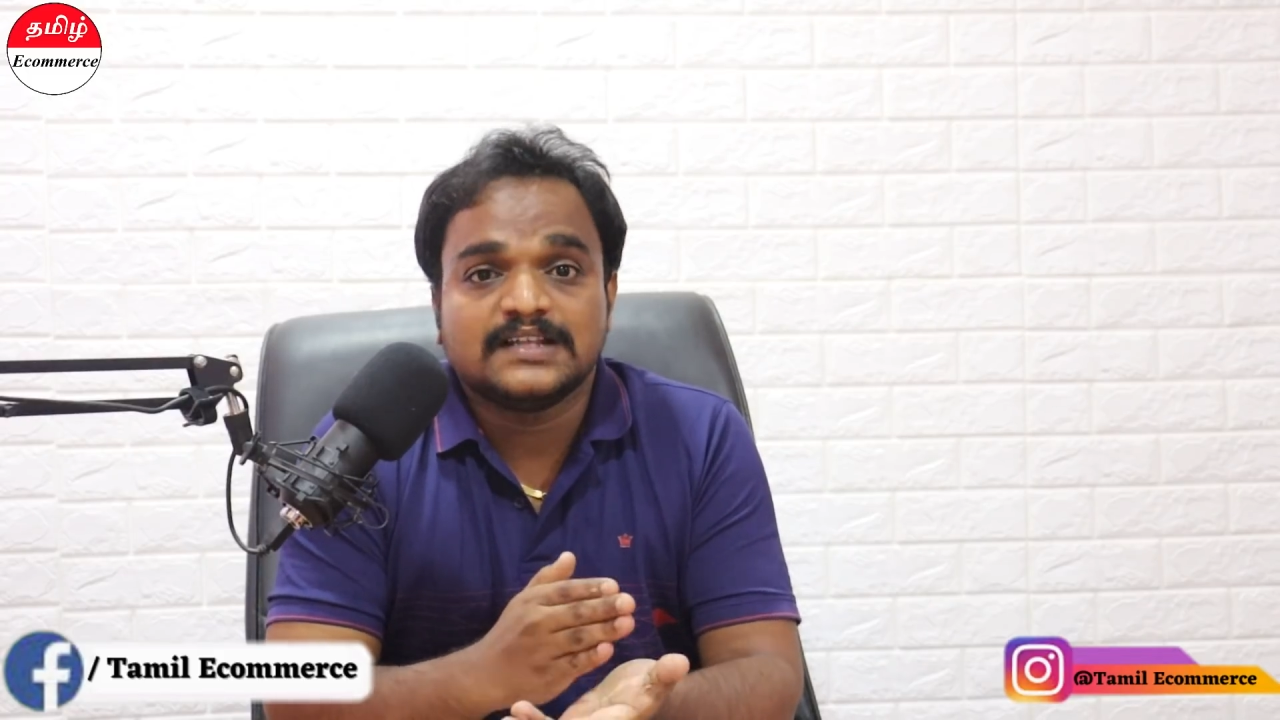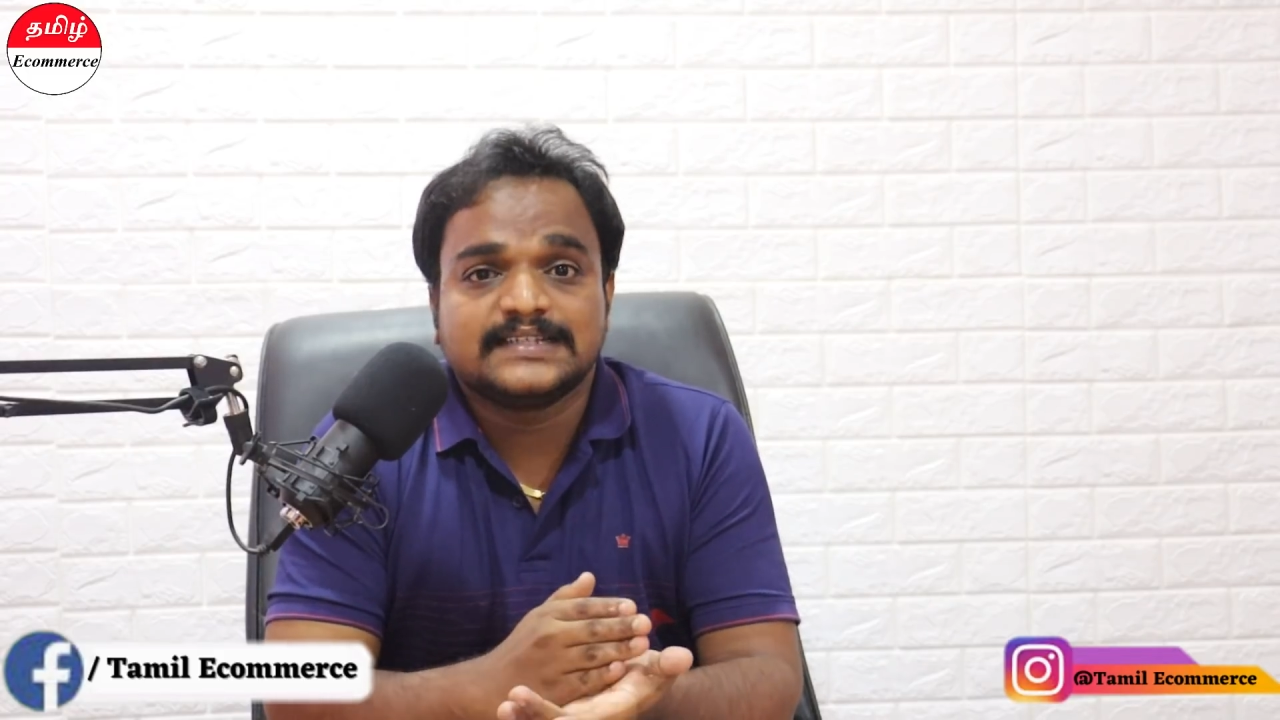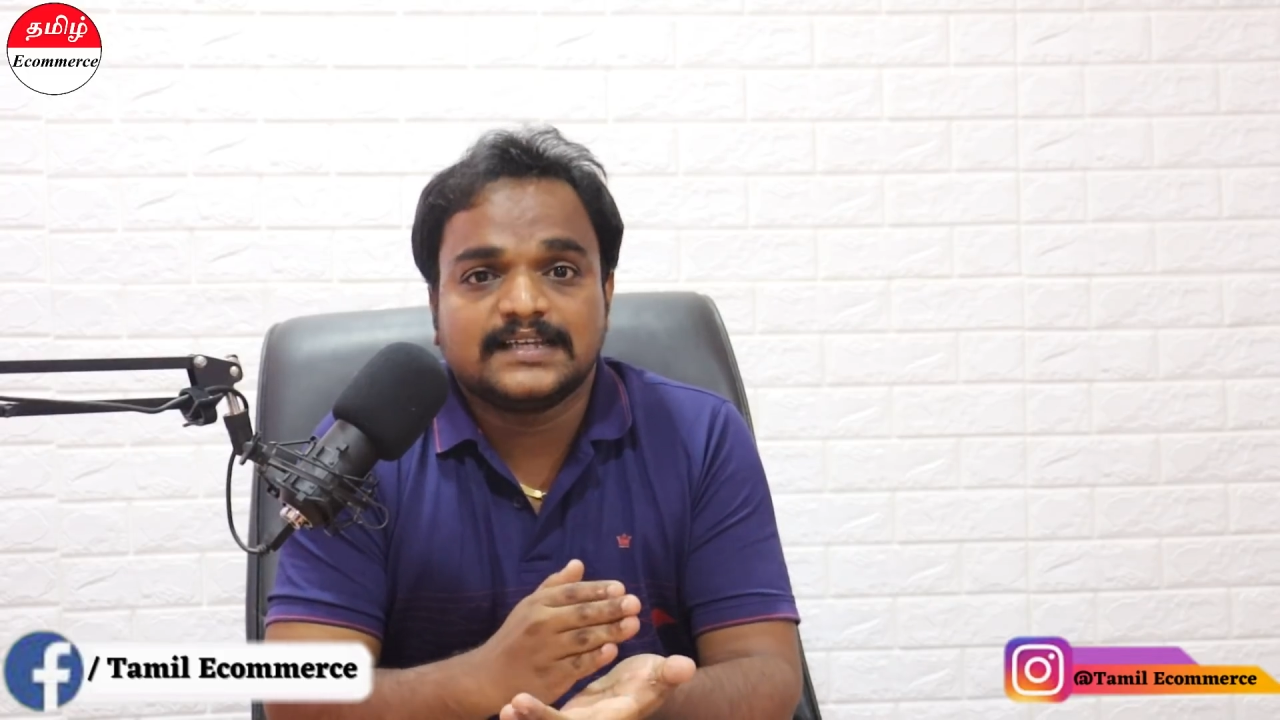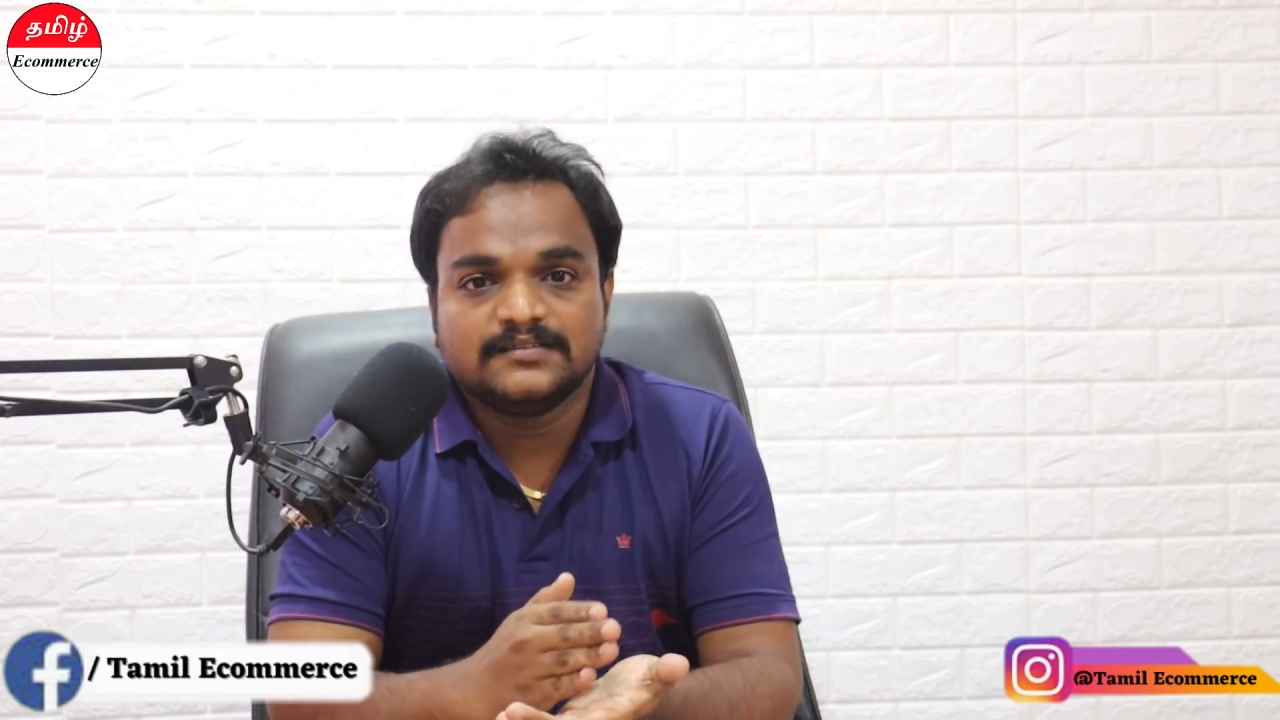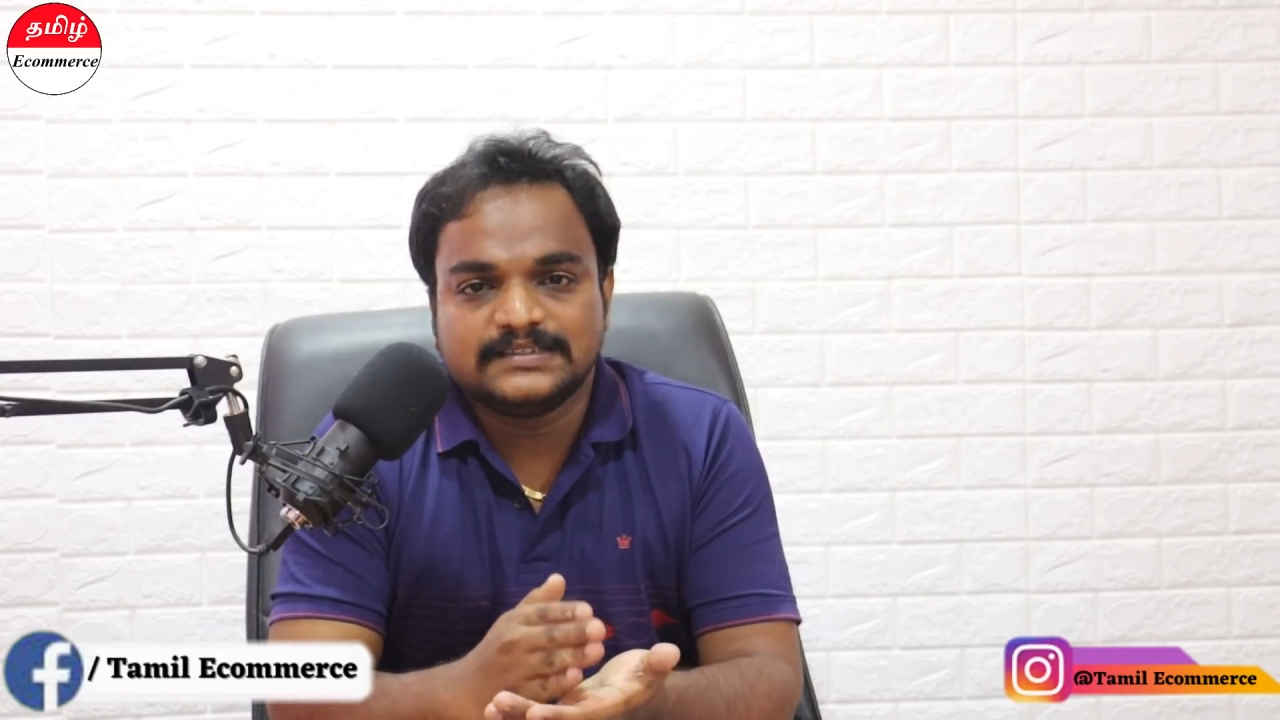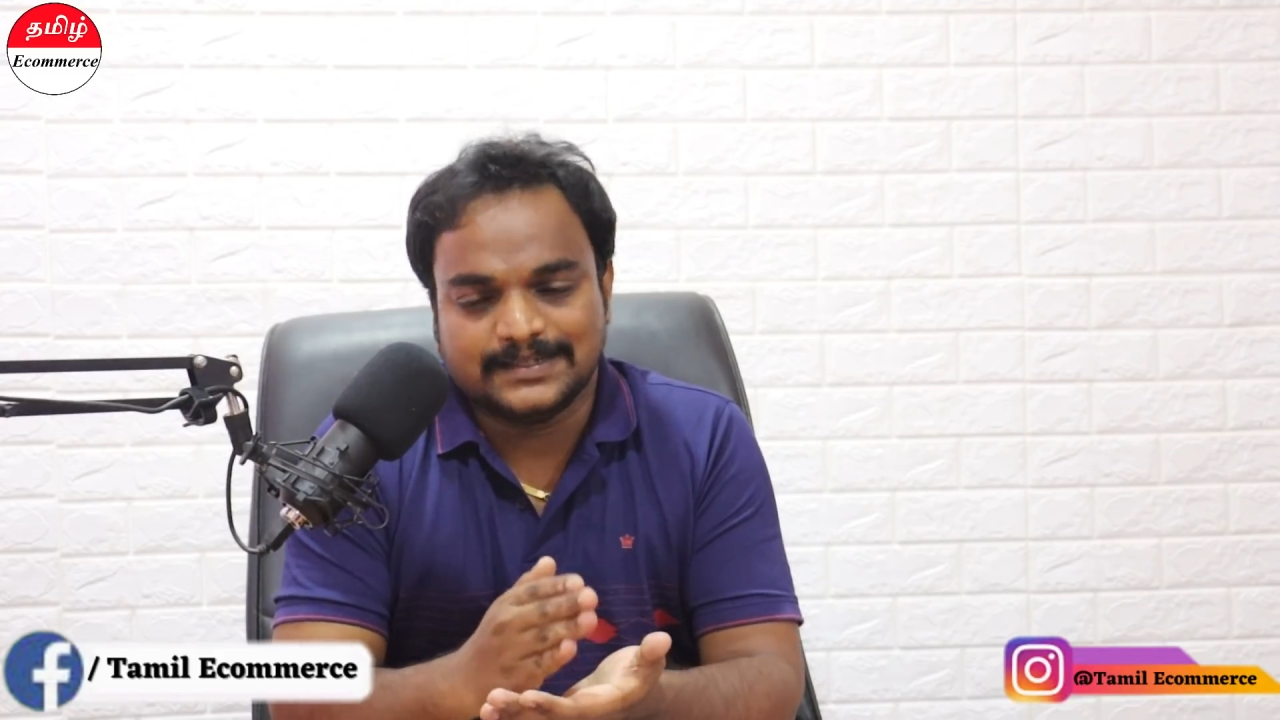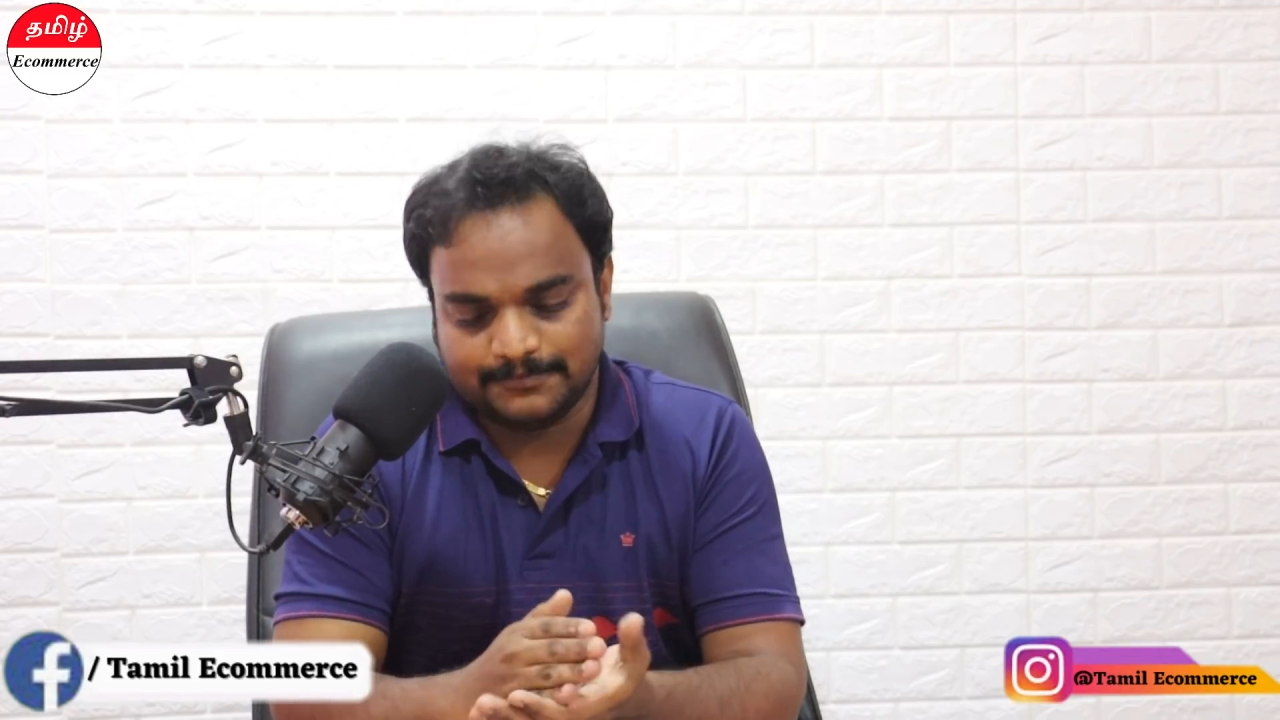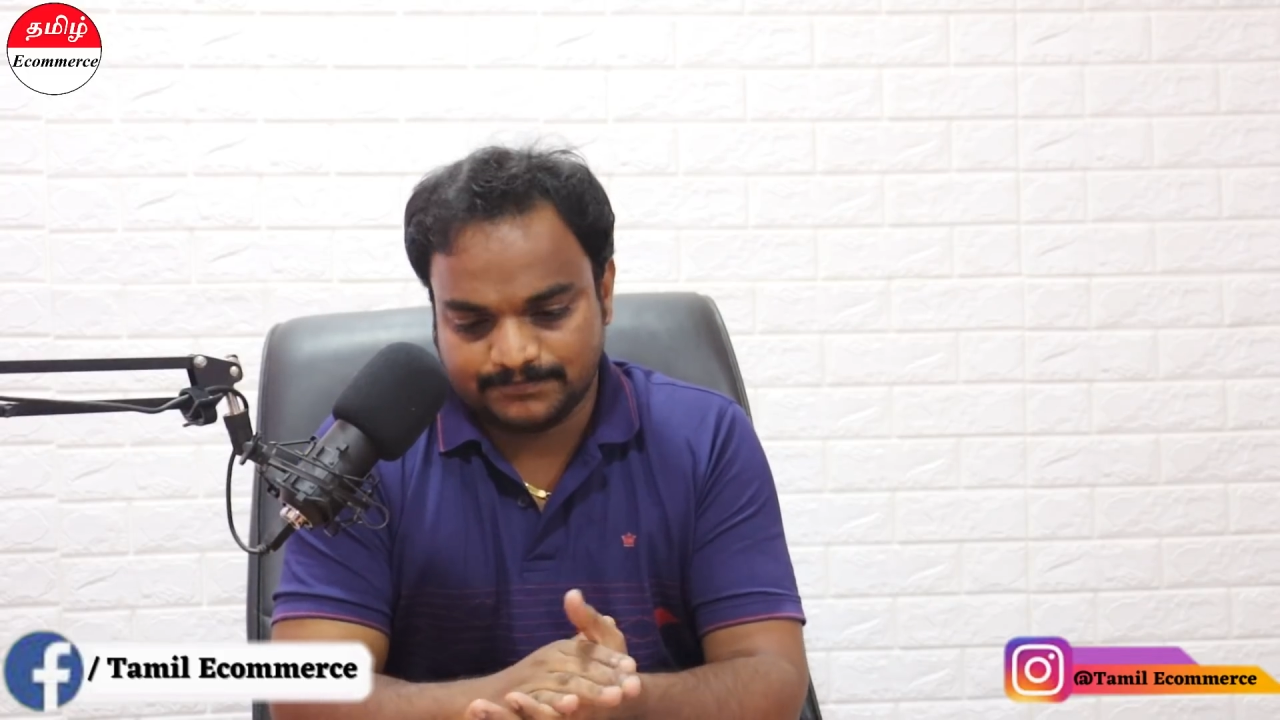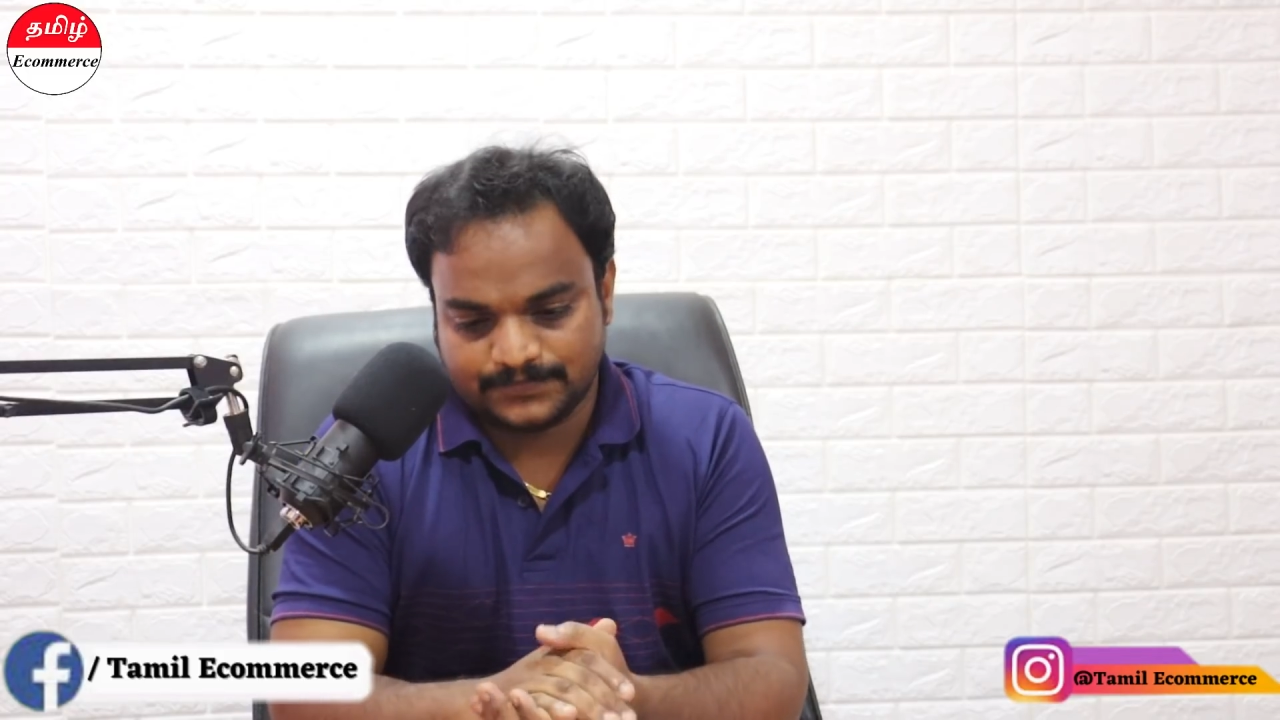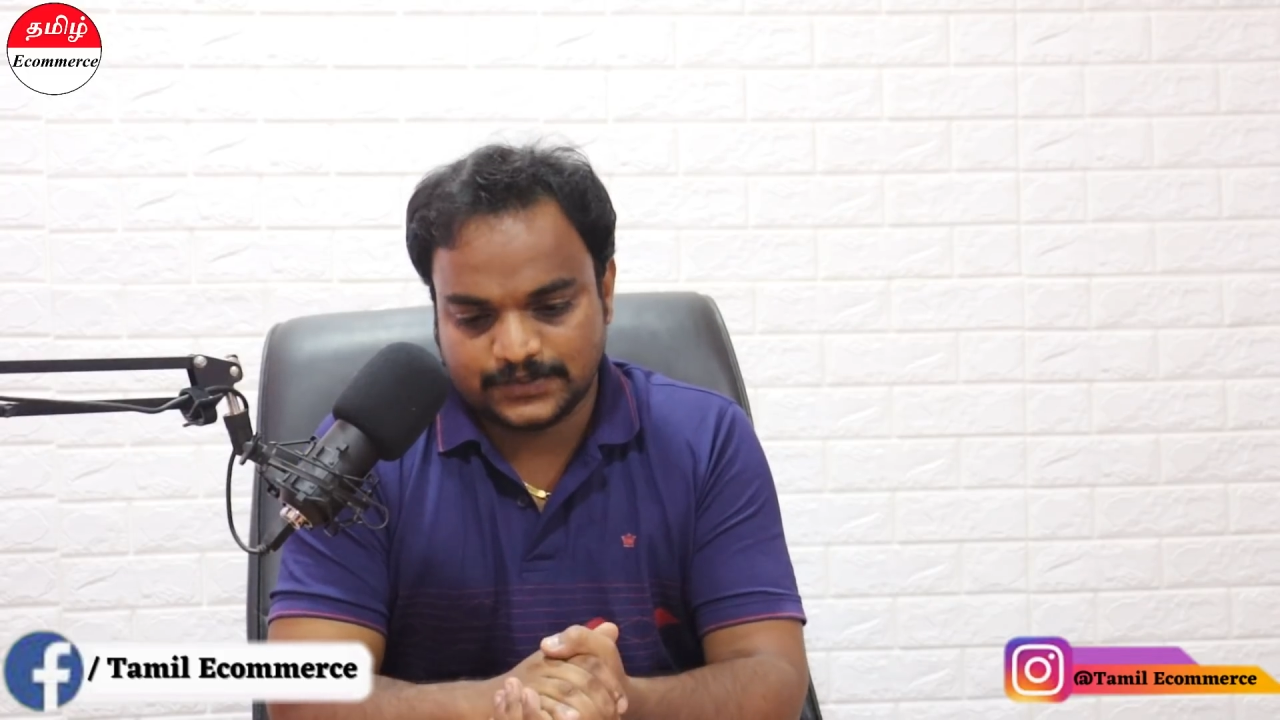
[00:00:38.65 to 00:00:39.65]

லாஜிக்கல் விஷயம்